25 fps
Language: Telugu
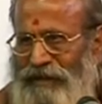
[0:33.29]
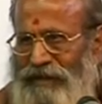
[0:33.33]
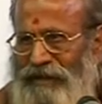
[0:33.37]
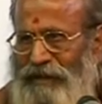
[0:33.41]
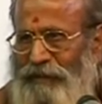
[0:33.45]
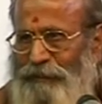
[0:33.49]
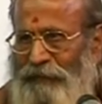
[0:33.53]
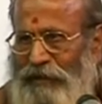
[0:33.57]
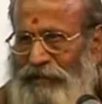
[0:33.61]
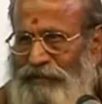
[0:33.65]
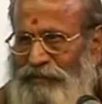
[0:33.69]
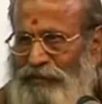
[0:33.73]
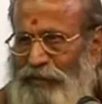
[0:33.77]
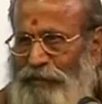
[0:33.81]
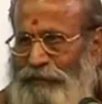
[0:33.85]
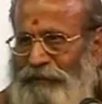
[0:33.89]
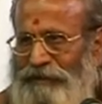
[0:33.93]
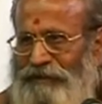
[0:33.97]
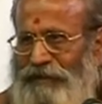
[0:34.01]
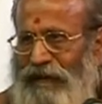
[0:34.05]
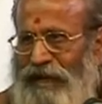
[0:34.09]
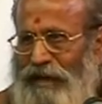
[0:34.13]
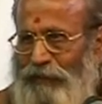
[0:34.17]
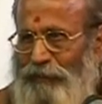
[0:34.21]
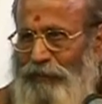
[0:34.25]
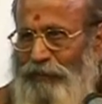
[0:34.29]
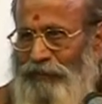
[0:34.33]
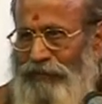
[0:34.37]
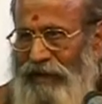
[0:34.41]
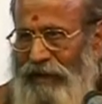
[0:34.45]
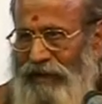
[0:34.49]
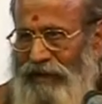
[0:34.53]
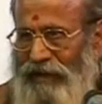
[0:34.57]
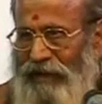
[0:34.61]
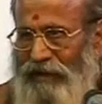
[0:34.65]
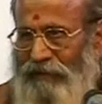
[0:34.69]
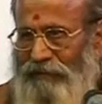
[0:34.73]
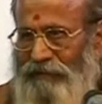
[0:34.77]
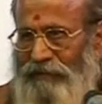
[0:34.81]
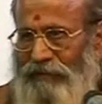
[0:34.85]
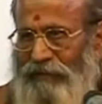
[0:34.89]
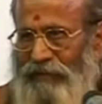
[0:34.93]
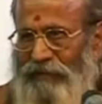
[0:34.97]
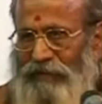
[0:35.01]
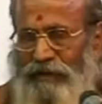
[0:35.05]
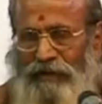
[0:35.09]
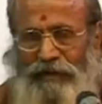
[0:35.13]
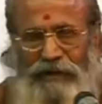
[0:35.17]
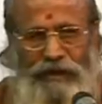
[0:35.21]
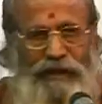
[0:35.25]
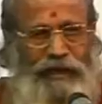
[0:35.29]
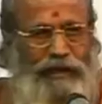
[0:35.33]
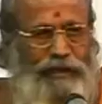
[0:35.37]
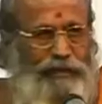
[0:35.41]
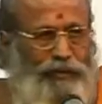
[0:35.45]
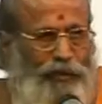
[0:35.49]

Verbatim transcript: ఇది పంచోపచార పూజ అంటారు ఇక